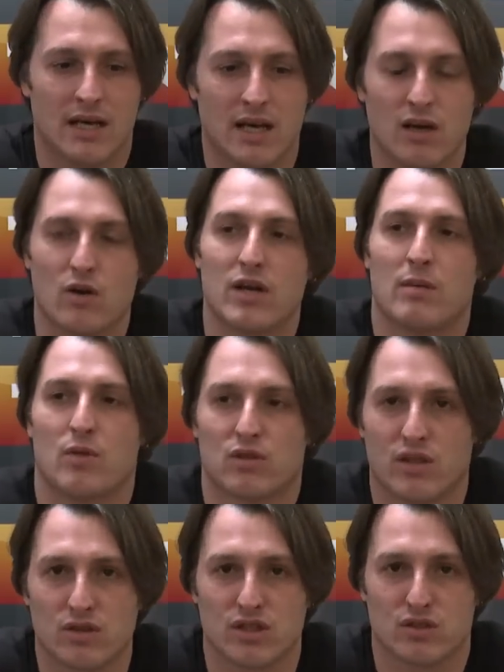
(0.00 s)
Ancora
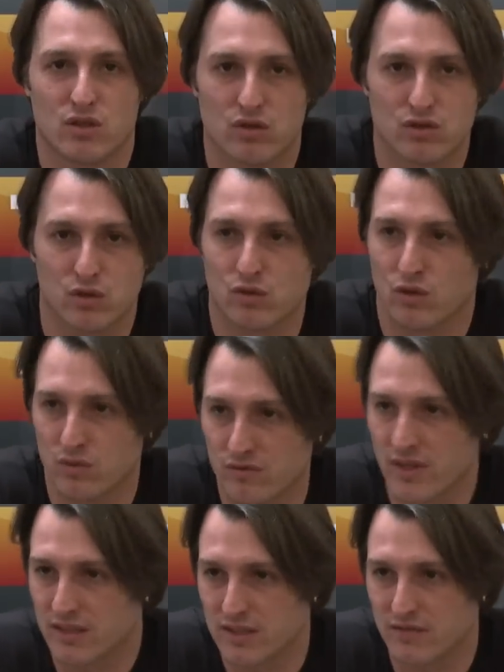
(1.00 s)
molte cose sono sotto
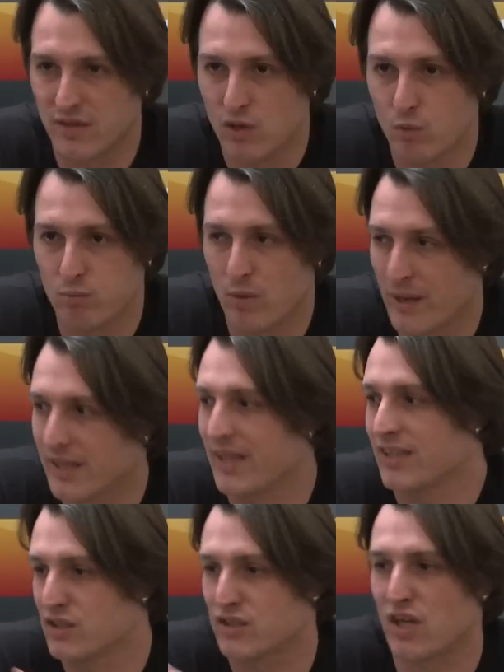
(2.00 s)
via di sviluppo
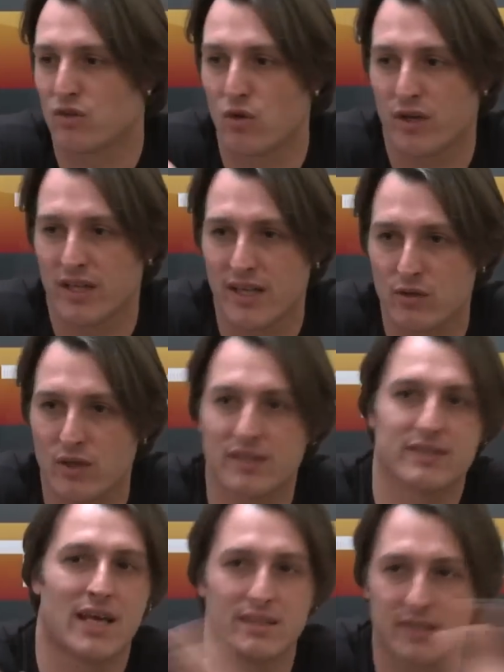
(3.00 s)
perché sto chiedendo a
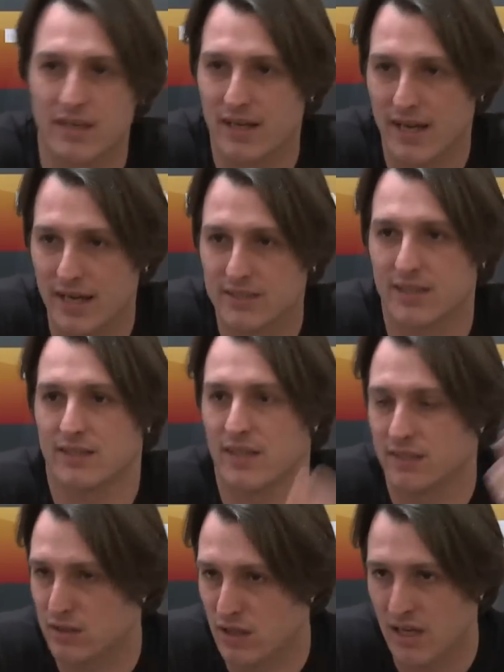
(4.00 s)
tanti ragazzi, a tante,